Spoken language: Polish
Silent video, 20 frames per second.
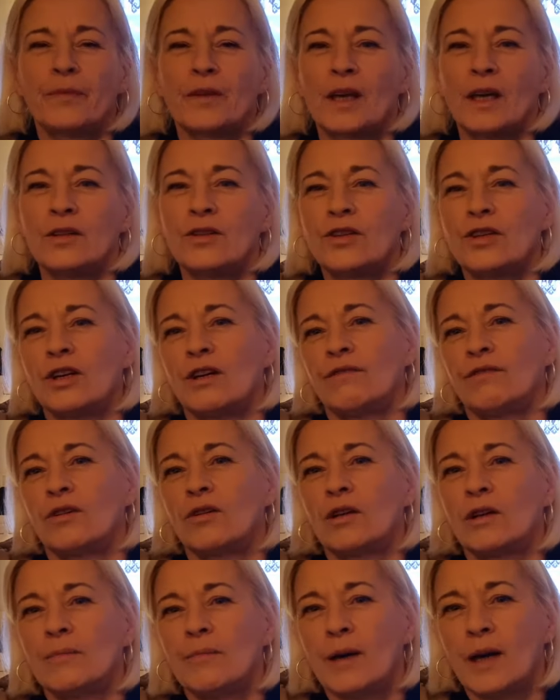Ja dzisiaj w
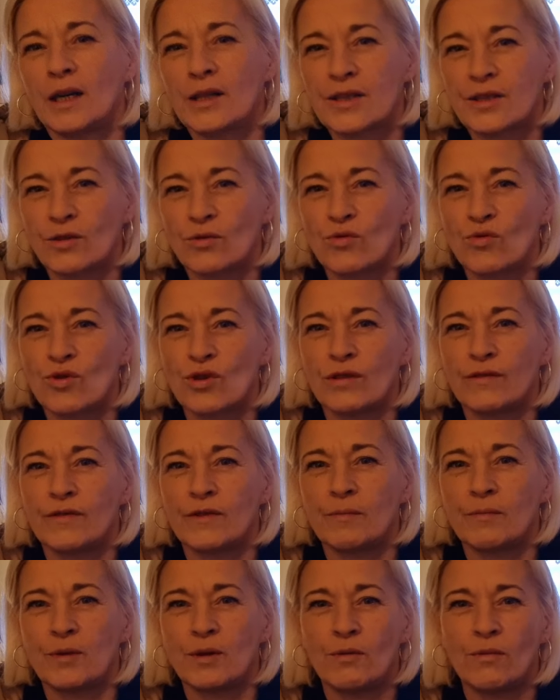ogóle bardzo dużo
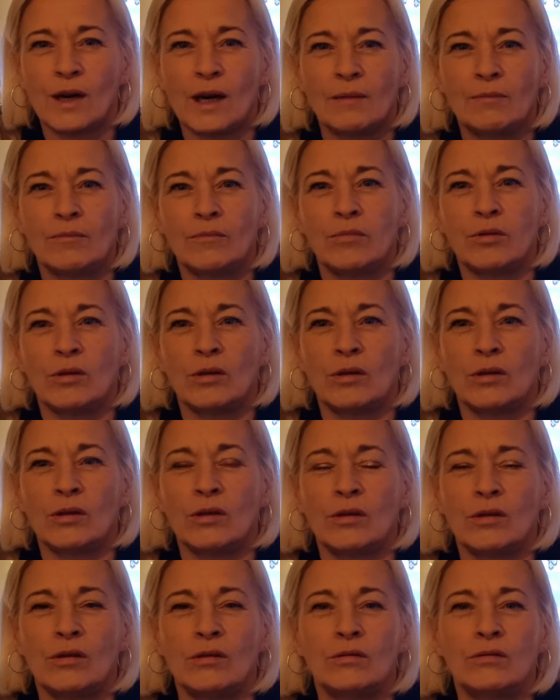wypiłam,
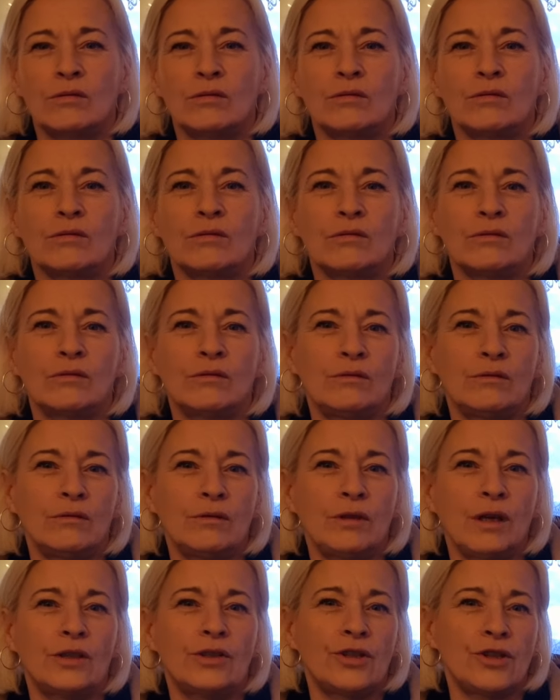bo yy,
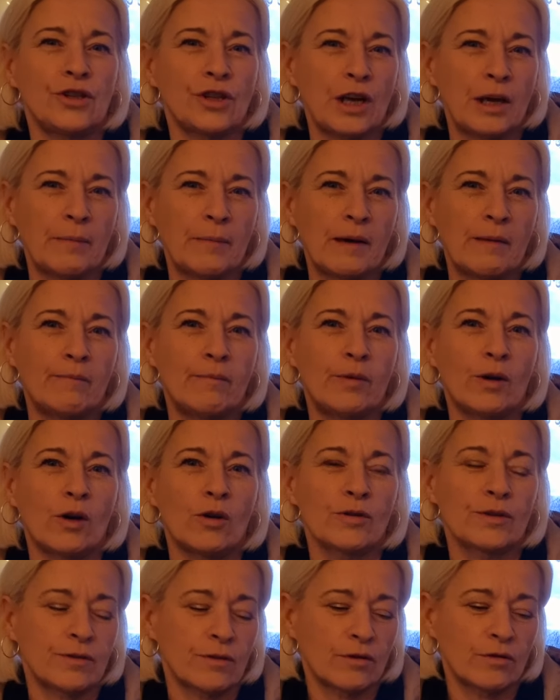ja dzisiaj mam
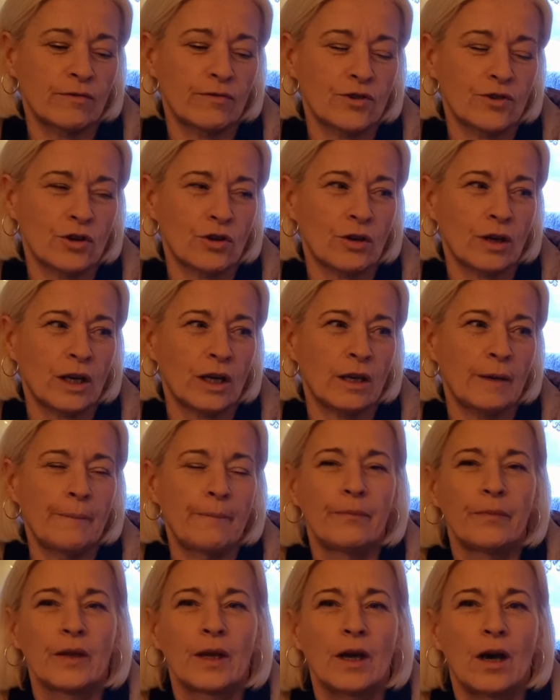post, od wczoraj,
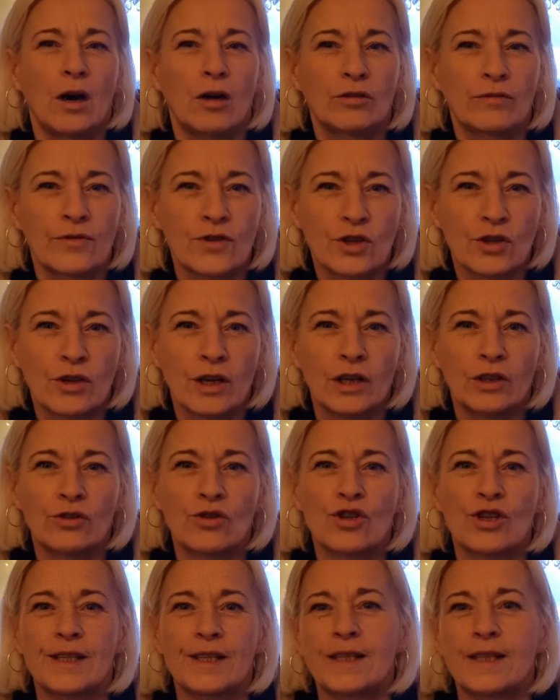od wczoraj od
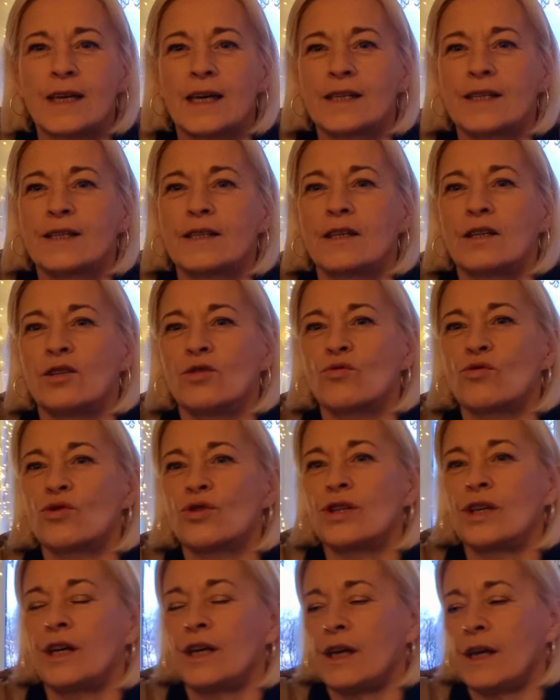16 już
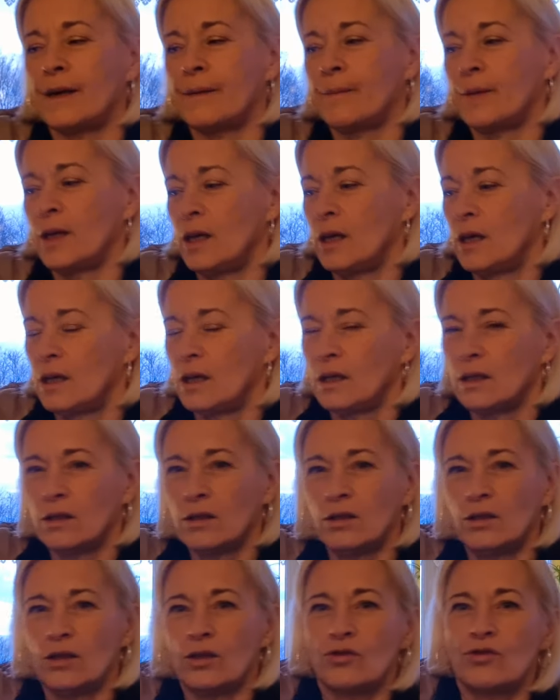nie jem, no
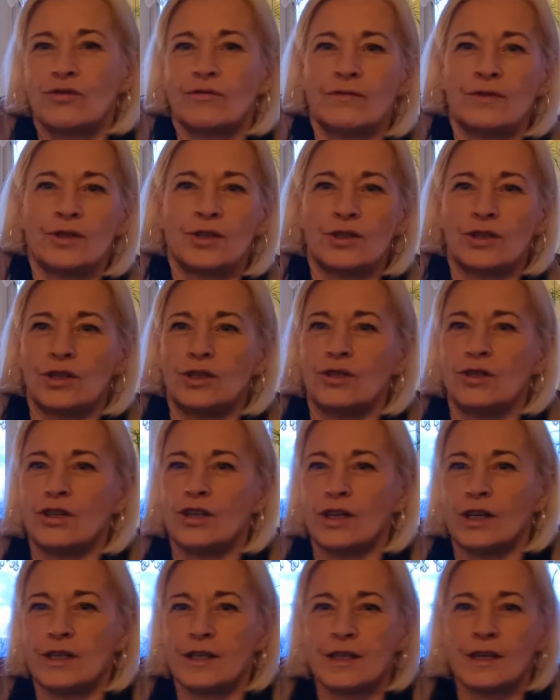i oczywiście
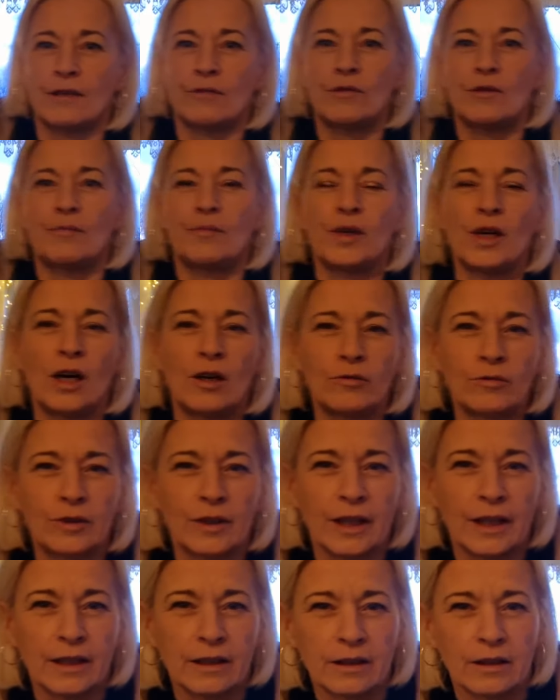dzisiaj cały
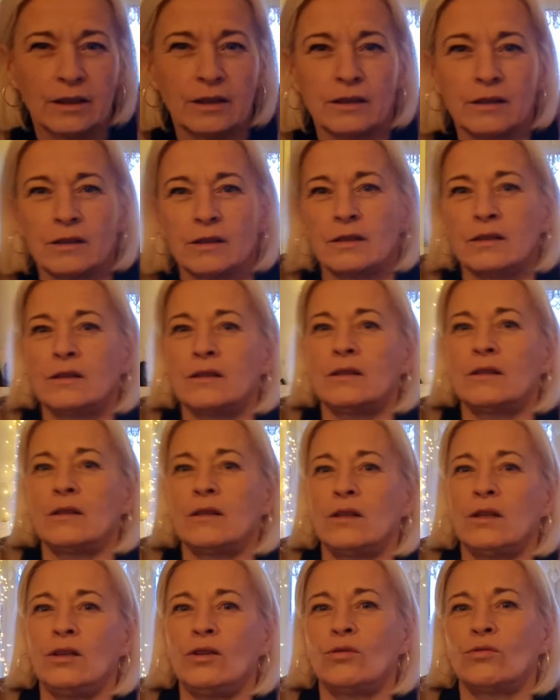piątek y,
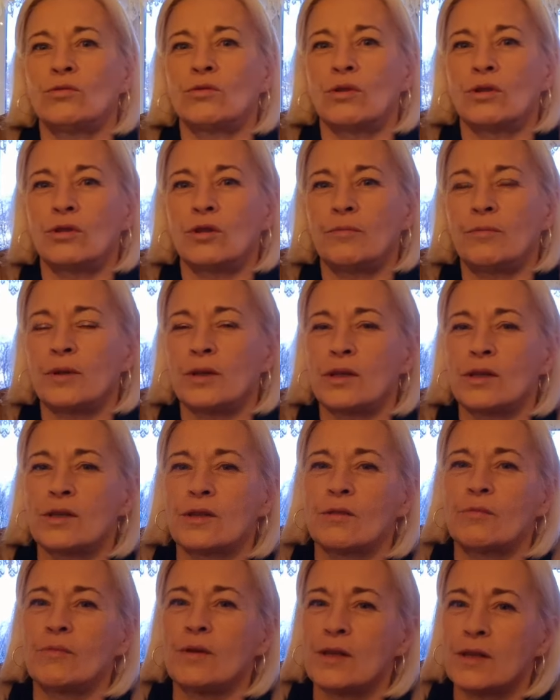i jutro dopiero
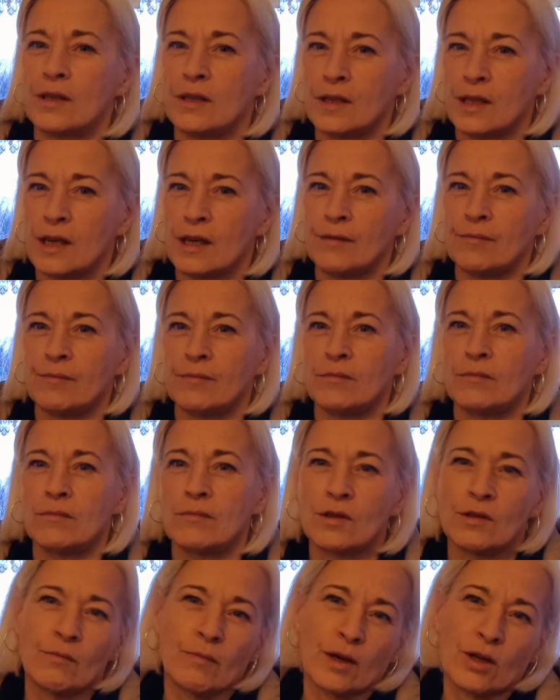sobie zjem,
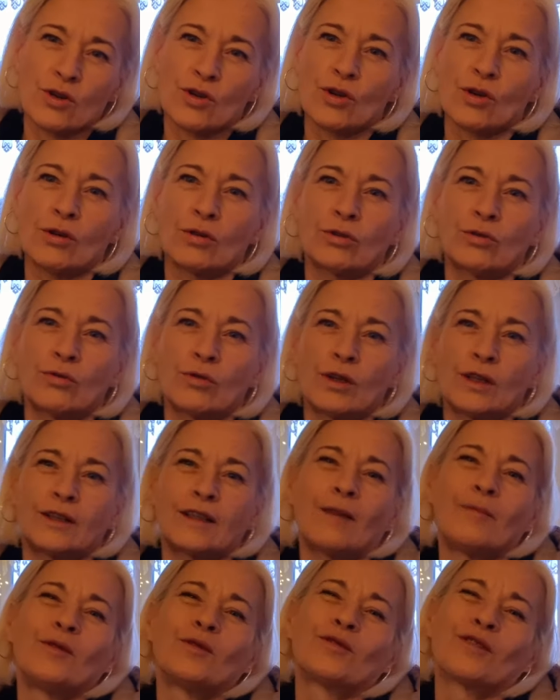zobaczę o której
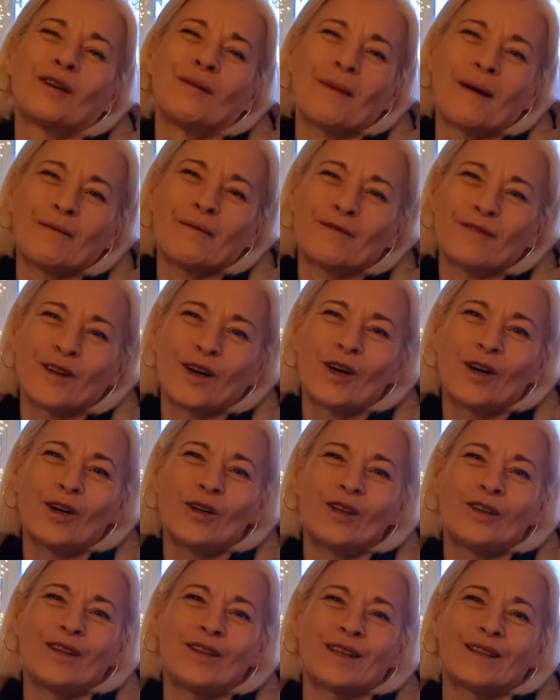tam. Jutro mam
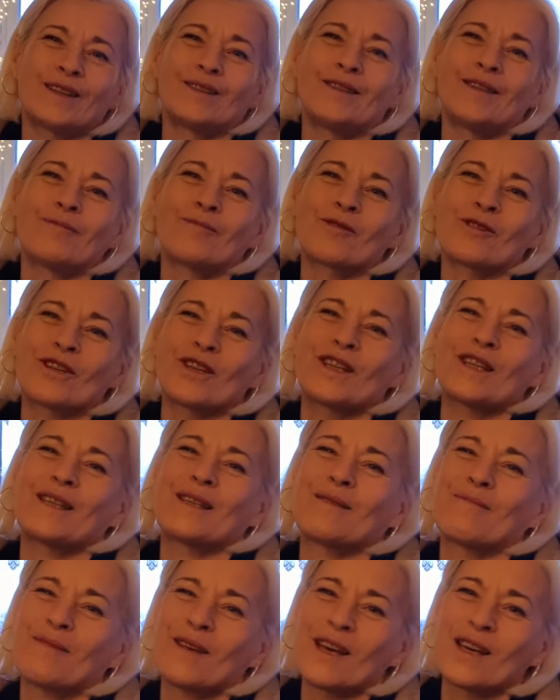wolne, to nie muszę się
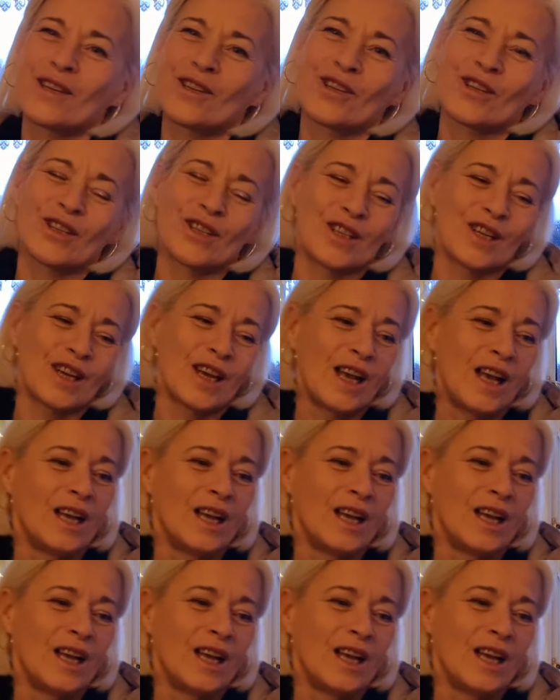spieszyć.